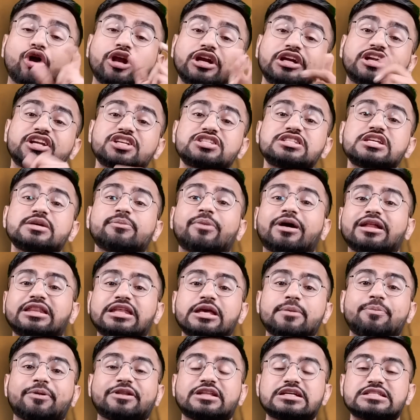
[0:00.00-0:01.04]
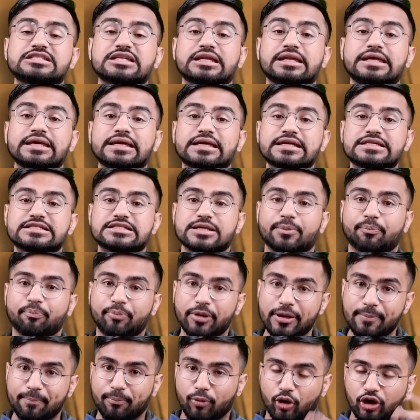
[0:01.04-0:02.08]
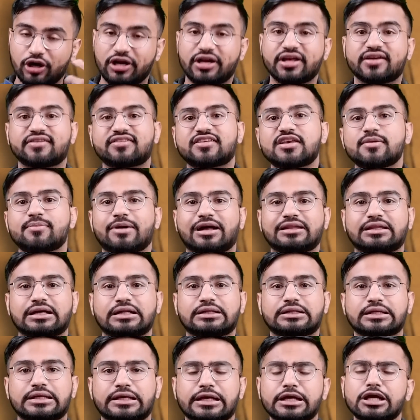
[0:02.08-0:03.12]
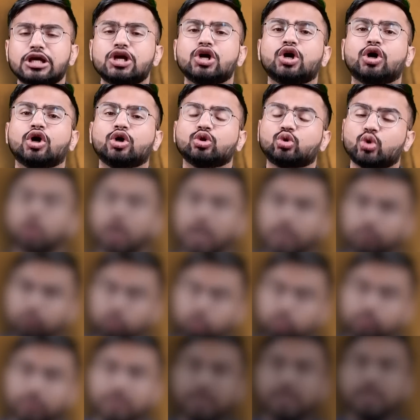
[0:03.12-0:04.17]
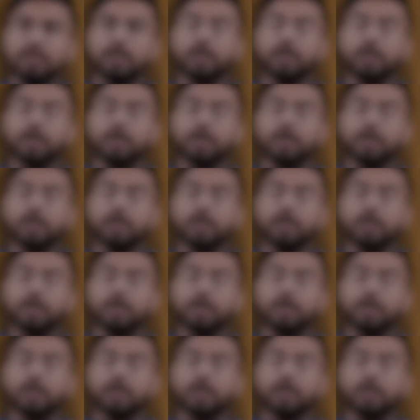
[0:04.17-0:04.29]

और इंटरेस्टिंग बात यह पता चली कि जब भी पॉलिटिक्स की बात आती है तो अमूमन